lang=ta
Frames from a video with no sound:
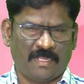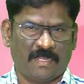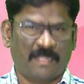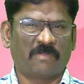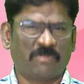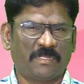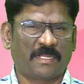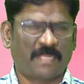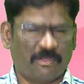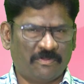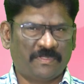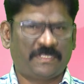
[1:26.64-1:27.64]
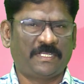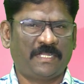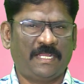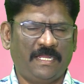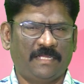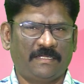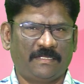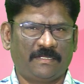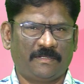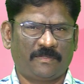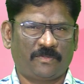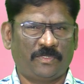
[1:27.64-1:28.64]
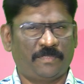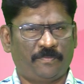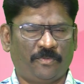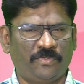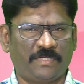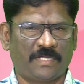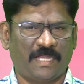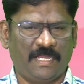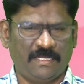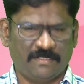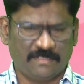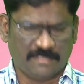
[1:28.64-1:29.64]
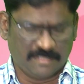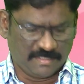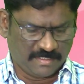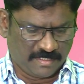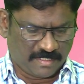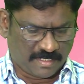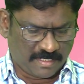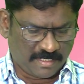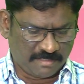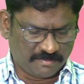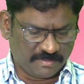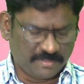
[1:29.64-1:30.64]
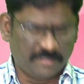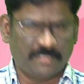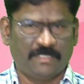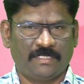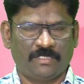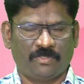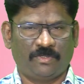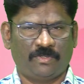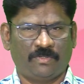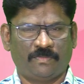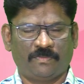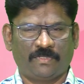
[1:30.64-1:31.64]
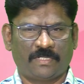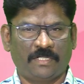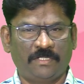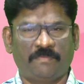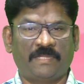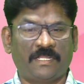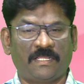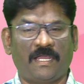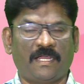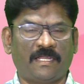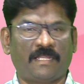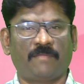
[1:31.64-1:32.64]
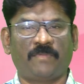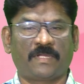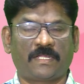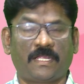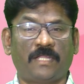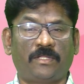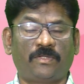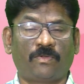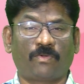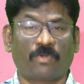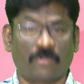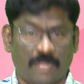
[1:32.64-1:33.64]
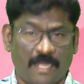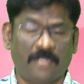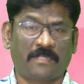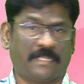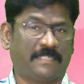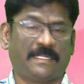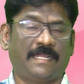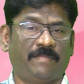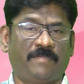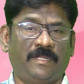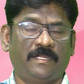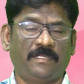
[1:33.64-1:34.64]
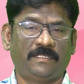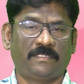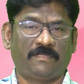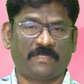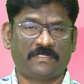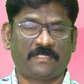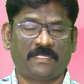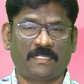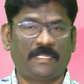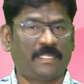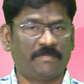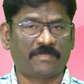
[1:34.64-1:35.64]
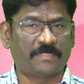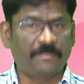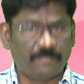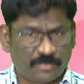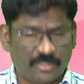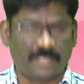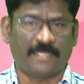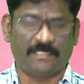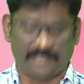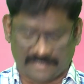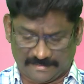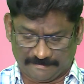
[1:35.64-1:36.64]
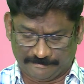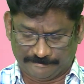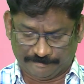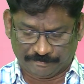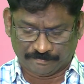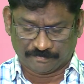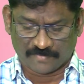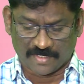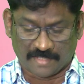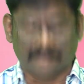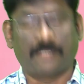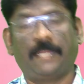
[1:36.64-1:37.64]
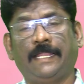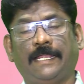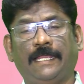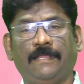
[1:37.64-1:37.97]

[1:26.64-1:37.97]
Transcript: ஆனால் கொஞ்சம் கவனிச்சிங்கன்னா கொஞ்சம் புரிஞ்சுக்கலாம் ஆனால் இது வந்து ஏதோ ரெண்டு மனதாக நம்ம கேட்டுக்கொண்டால் கட்டாயமாக இந்த வசனங்கள் நமக்கு புரியாது அதனால்